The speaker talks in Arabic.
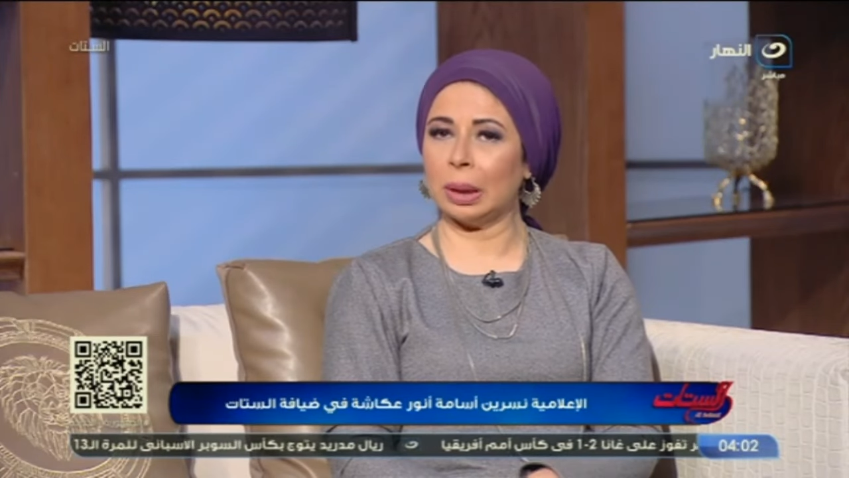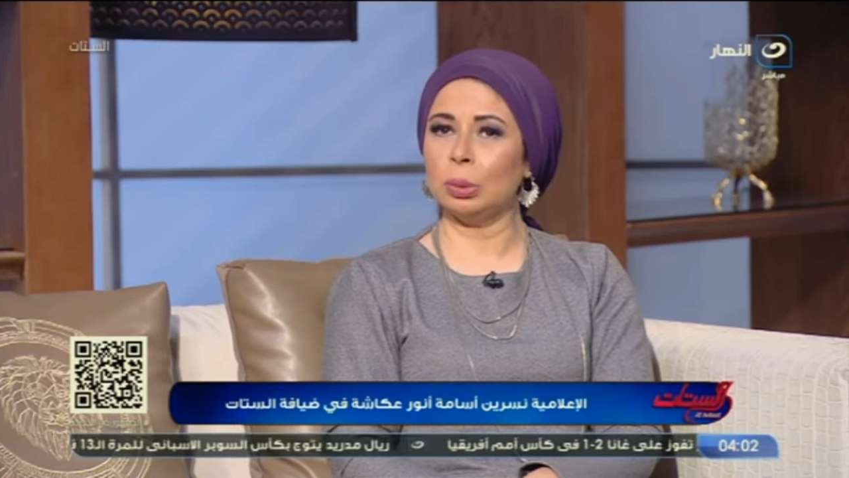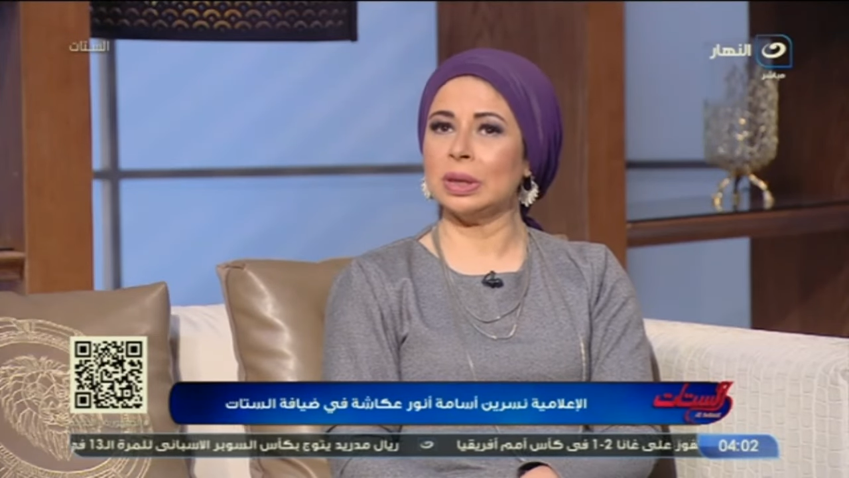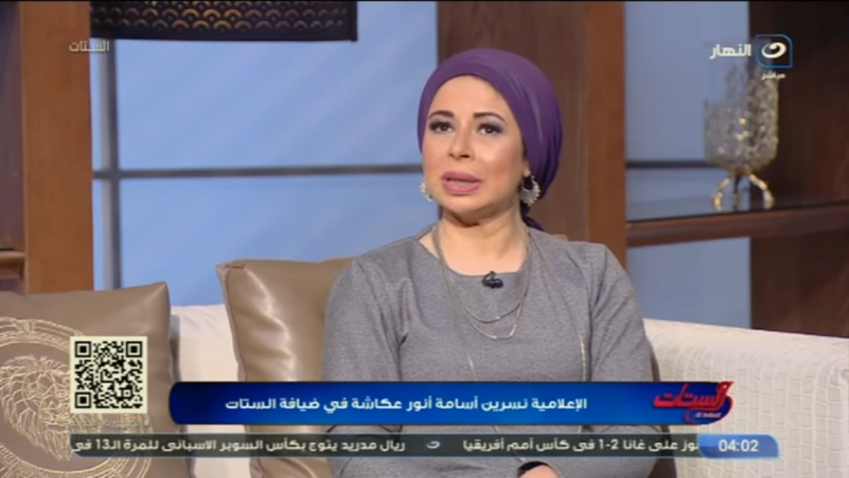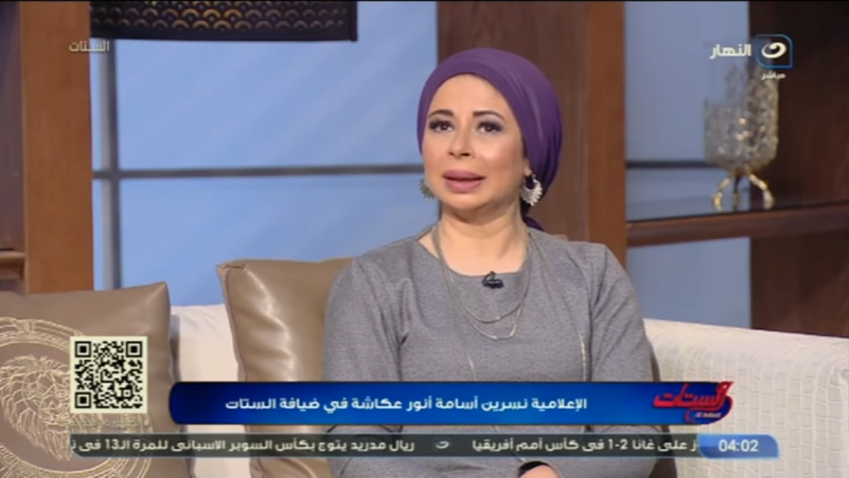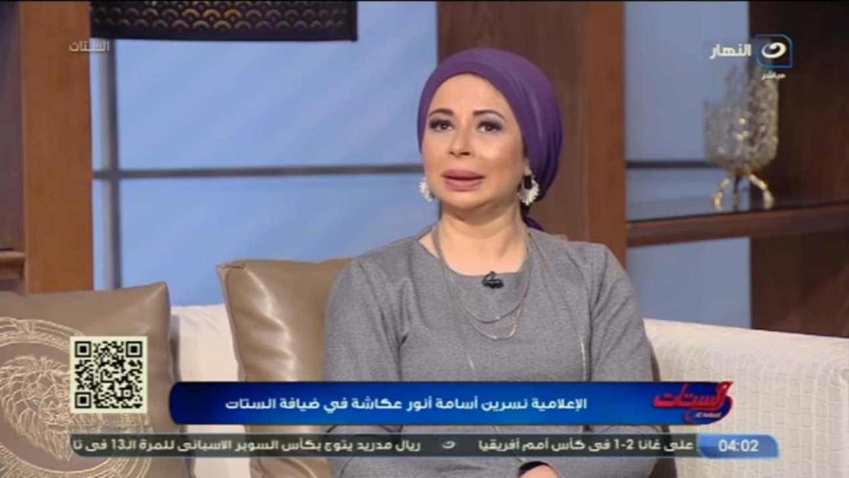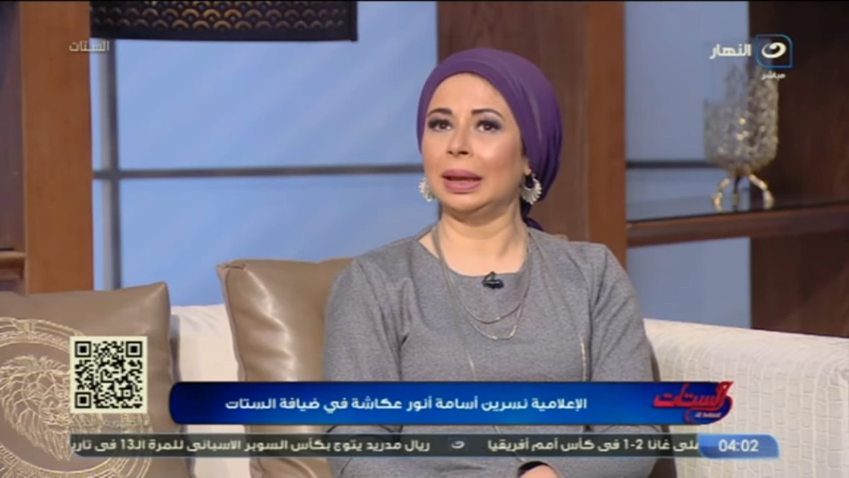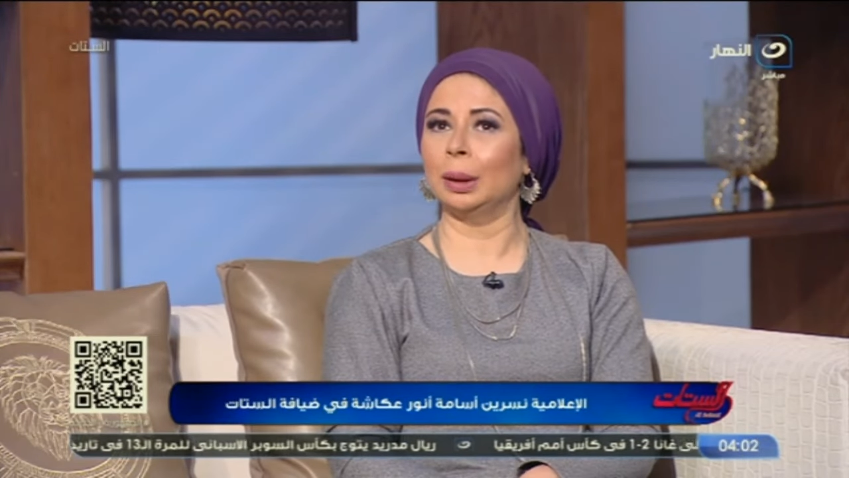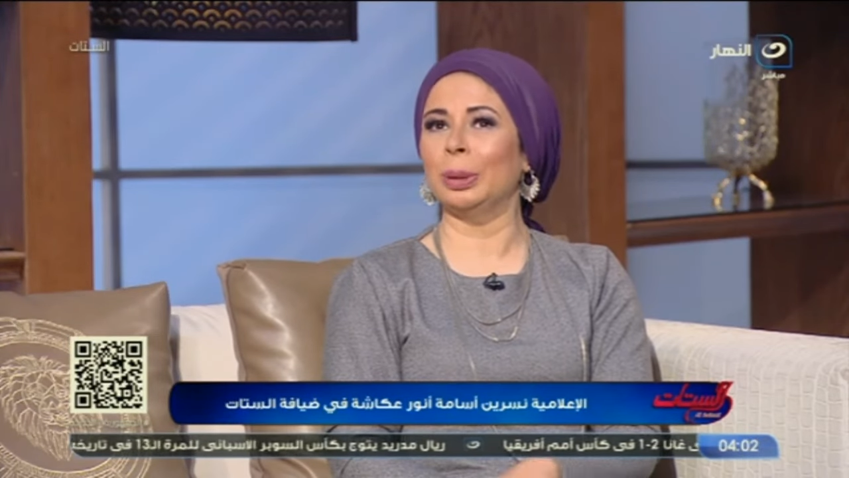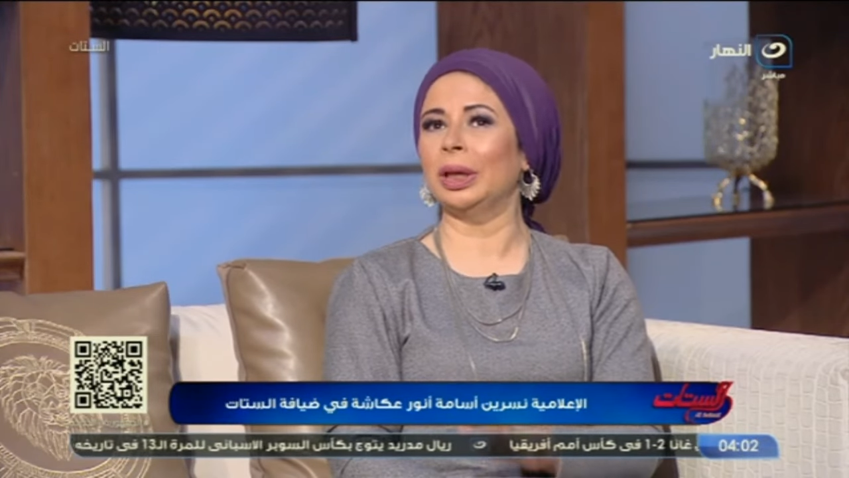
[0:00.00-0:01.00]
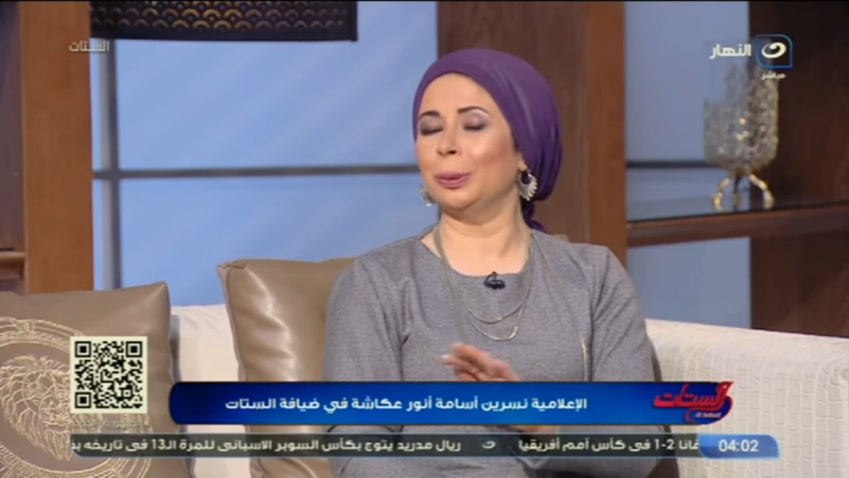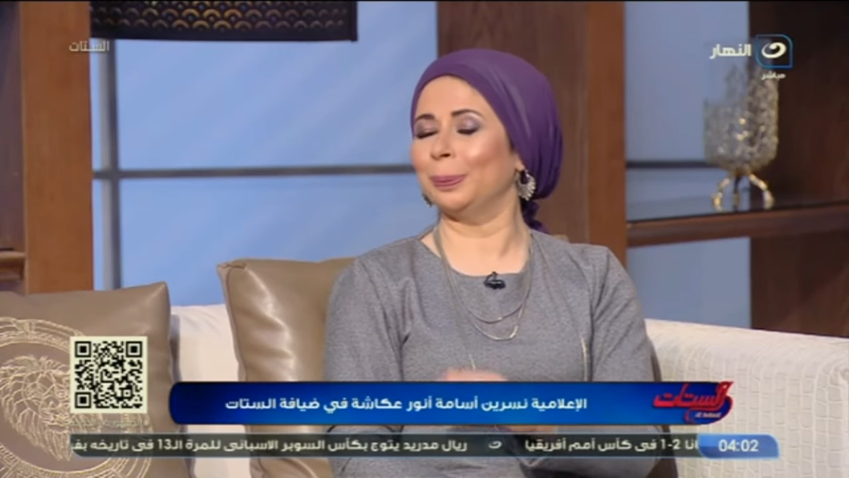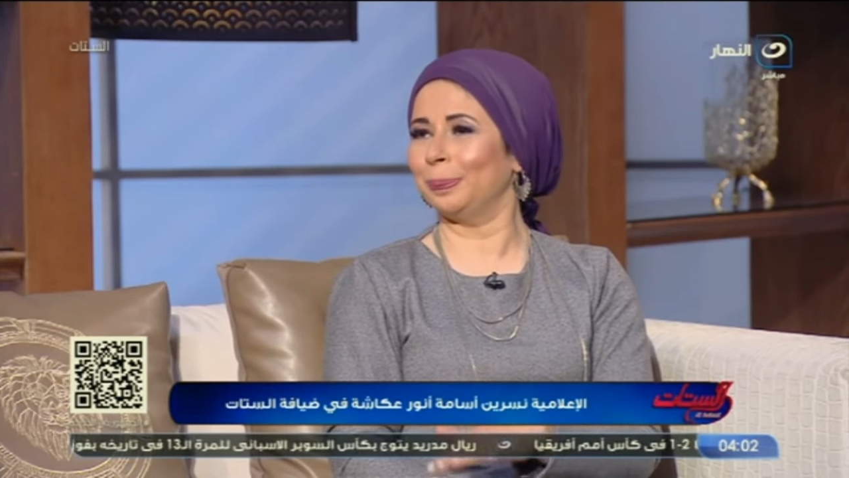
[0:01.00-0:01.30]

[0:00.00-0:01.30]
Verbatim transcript: قوي ساعه الحلميه